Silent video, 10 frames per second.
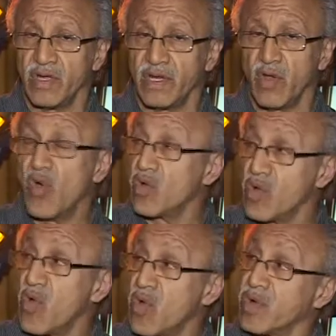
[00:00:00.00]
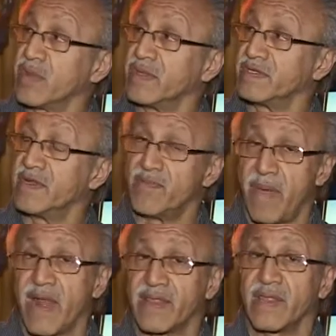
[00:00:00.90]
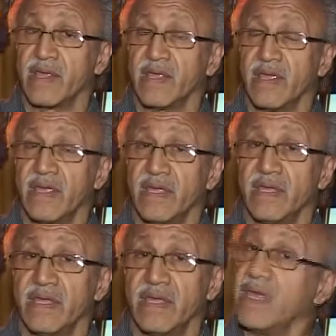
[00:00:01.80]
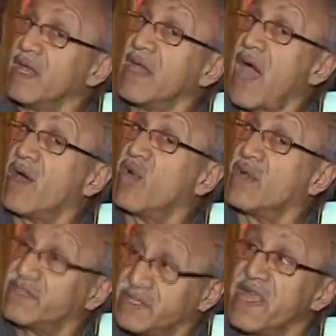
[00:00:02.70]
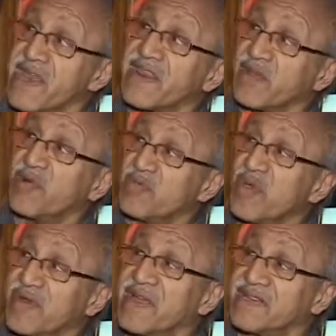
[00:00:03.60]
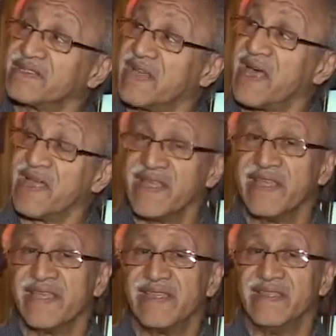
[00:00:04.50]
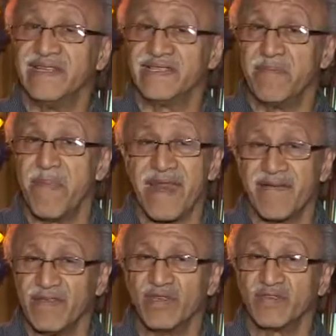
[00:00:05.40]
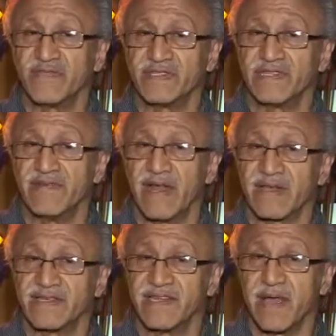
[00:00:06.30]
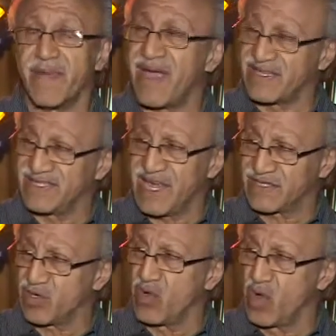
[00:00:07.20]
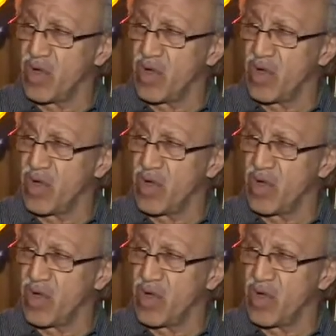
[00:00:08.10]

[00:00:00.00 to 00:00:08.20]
el honor de ser parte y hago el cierre con mi orquesta de este maravilloso festival que se llama Jazzgo.